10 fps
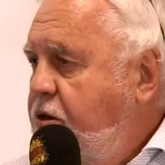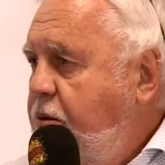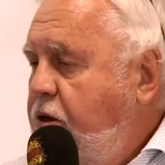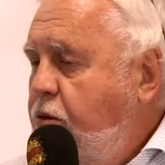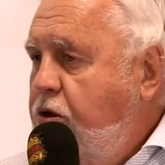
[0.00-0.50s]
so
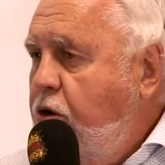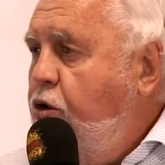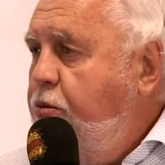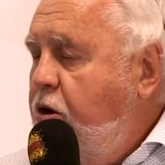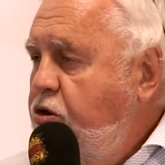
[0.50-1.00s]
weiter. Und da
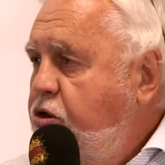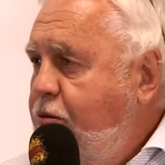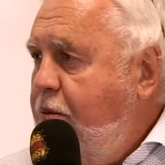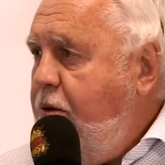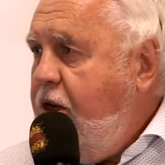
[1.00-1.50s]
guckt man halt
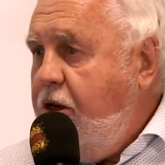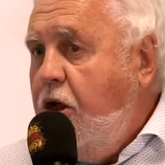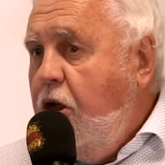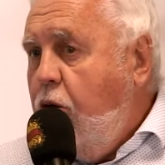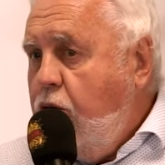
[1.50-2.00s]
zweimal hin.
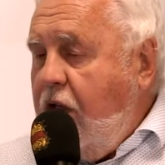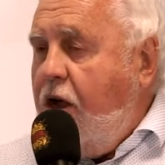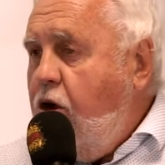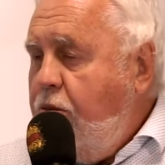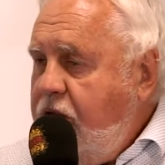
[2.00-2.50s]
Und da
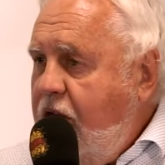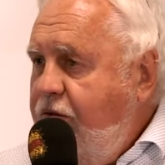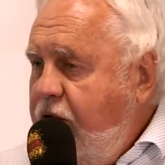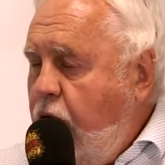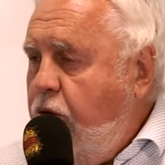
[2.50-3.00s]
kommen wir dann
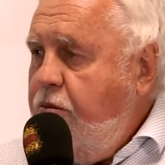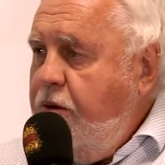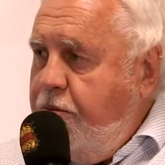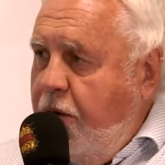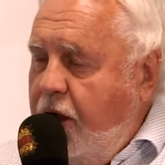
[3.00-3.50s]
wiederum
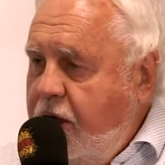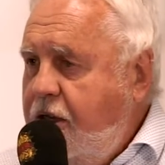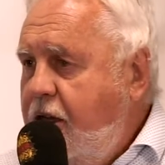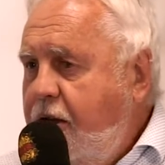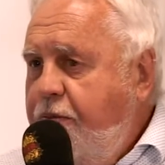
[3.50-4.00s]
mit
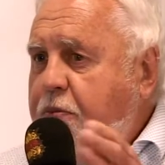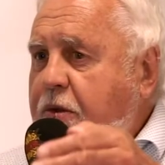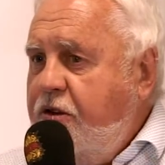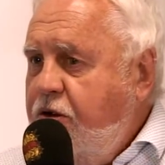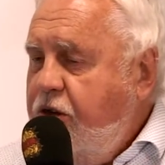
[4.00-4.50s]
Marketing
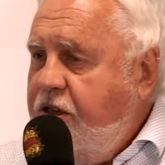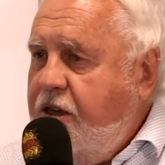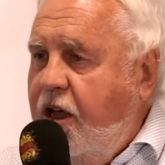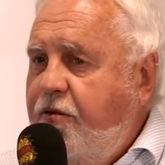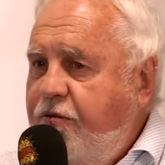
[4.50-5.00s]
solche
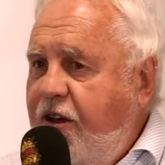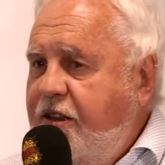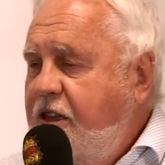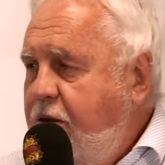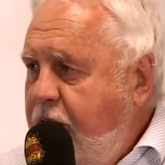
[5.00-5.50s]
Sachen
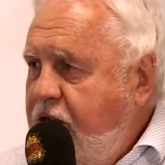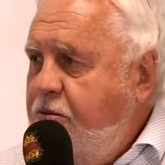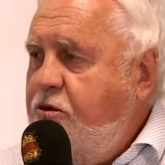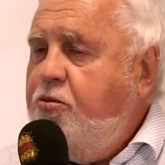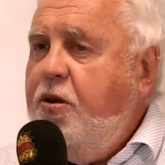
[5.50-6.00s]
wesentlich besser
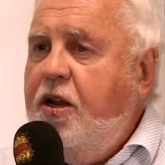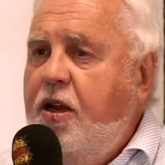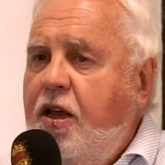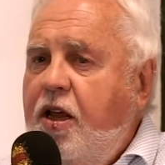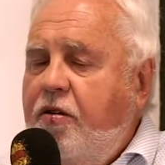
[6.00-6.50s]

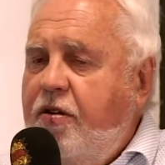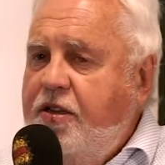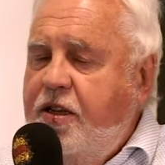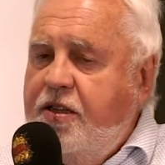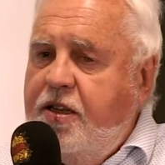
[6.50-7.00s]
bespiele,
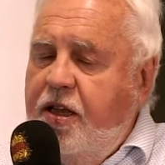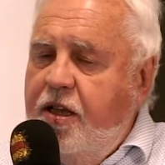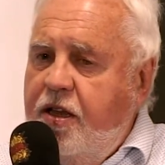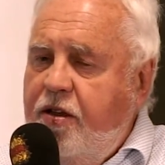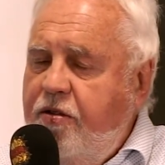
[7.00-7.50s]
was jetzt
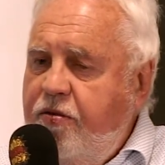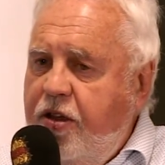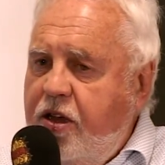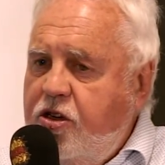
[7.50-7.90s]
äh, wer